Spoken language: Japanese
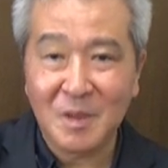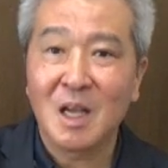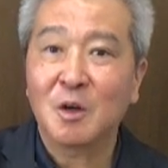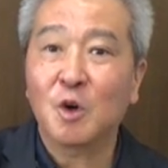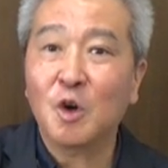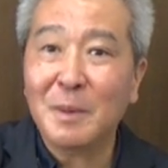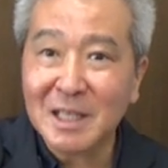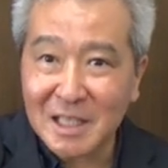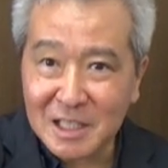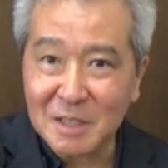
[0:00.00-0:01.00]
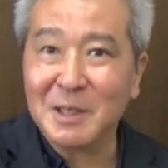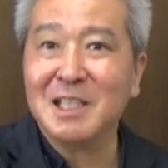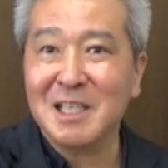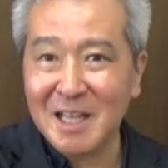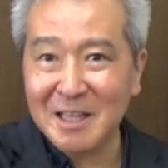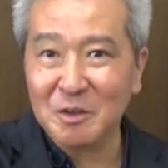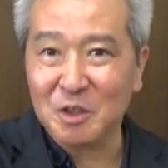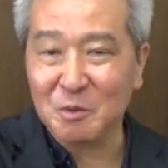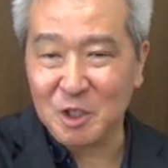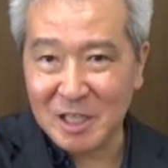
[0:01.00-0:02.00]
ここまで響かせてっていう
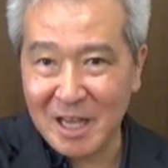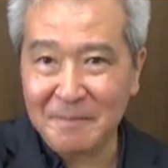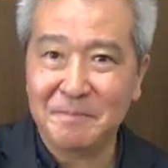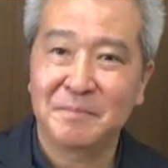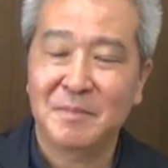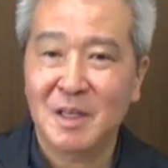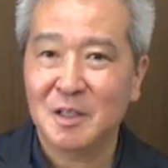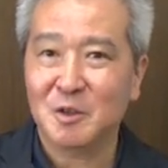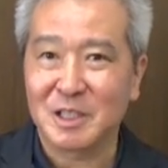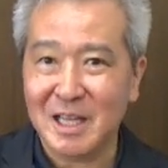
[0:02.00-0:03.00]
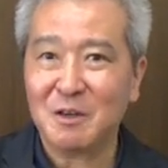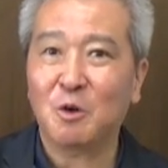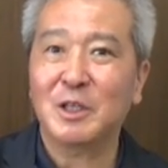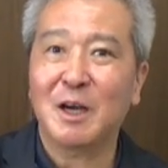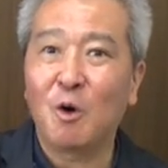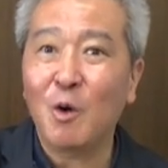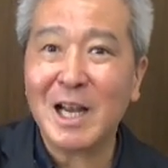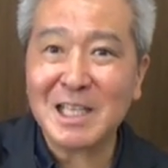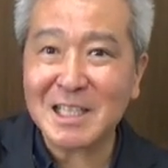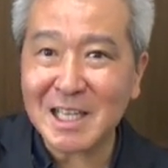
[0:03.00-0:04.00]
気持ちでそうですねここで終わ
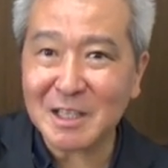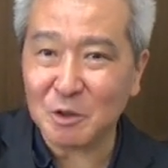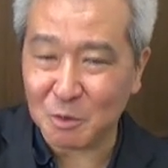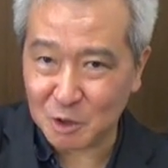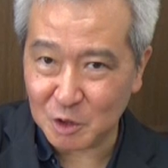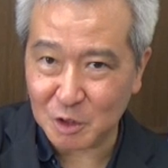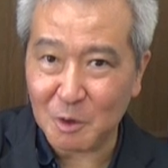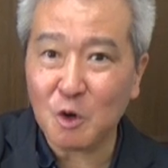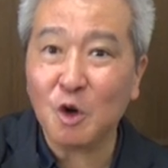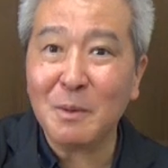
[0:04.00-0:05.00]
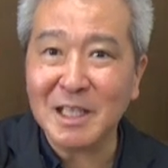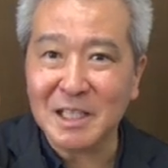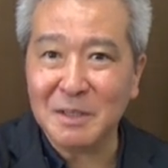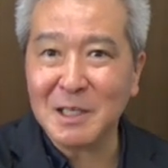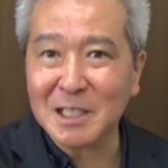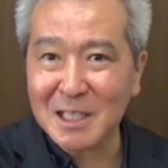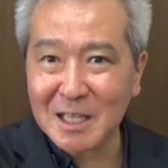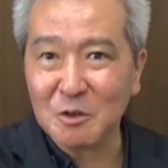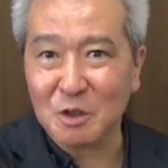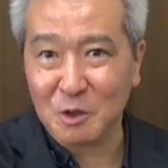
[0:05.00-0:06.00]
らせてっていう気持ちよりもここまで響かせてっ
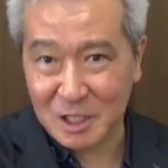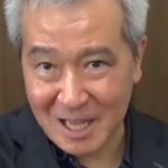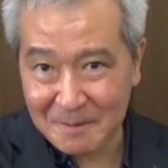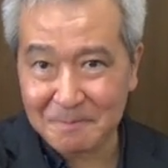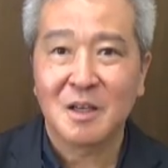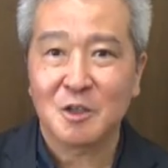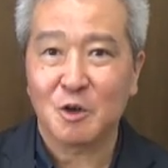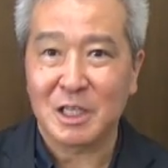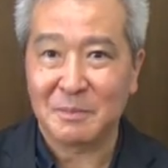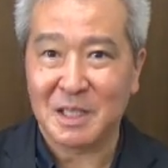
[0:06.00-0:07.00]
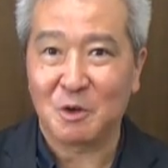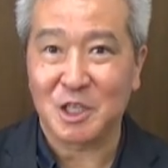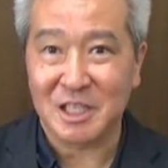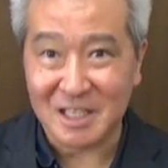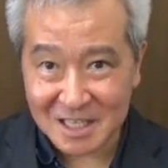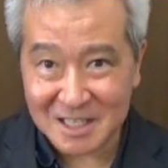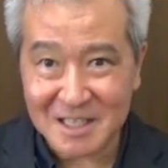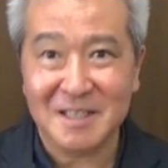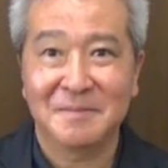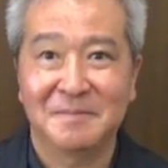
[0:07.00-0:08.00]
ていう気持ちで揃えてみてほしいで
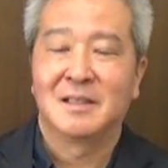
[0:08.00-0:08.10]
す